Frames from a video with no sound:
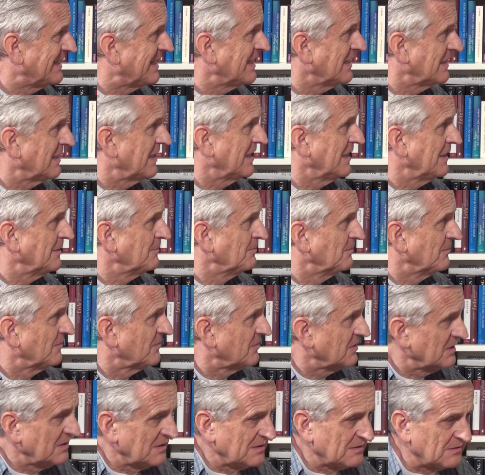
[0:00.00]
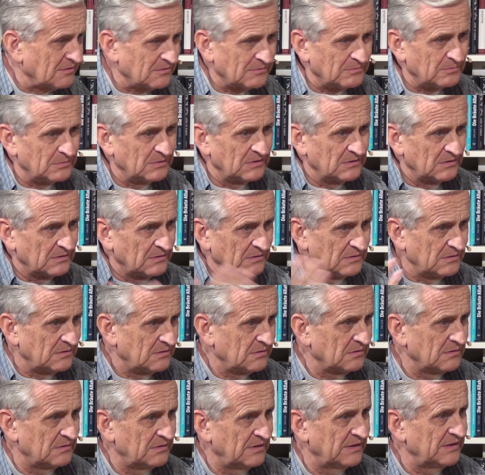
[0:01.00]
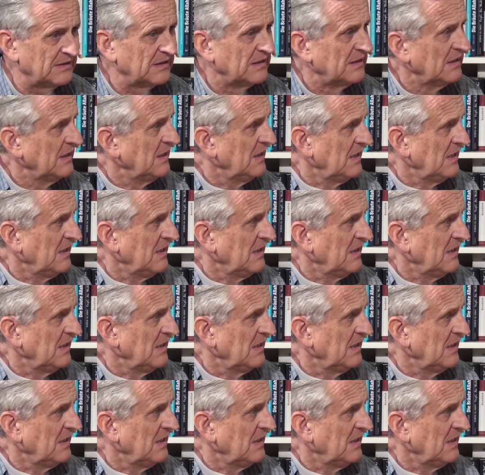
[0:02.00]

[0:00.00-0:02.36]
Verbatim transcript: gegeben, weil da waren halt alle